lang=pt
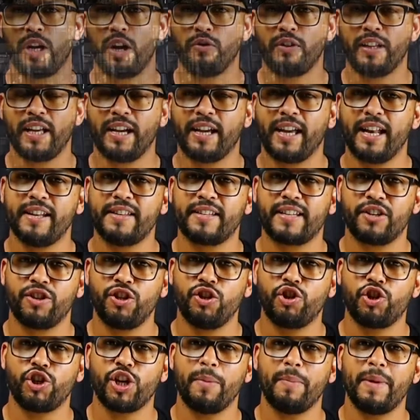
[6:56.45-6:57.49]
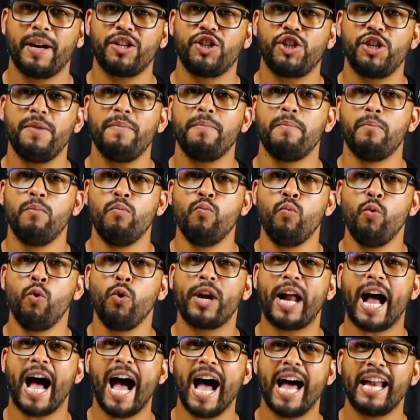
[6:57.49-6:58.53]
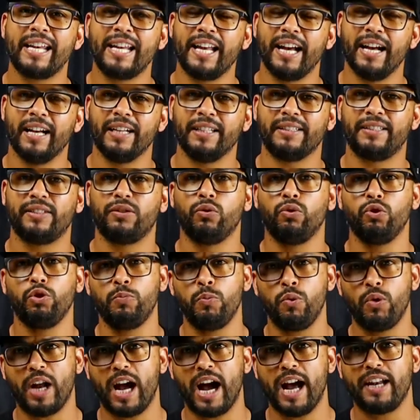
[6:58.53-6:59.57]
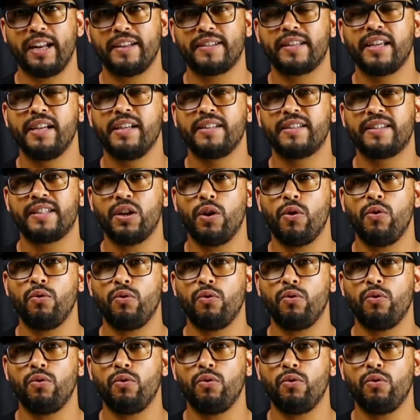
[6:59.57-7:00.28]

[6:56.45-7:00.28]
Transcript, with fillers: tem aqueles que a gente chama de muralhas. Os muralhas são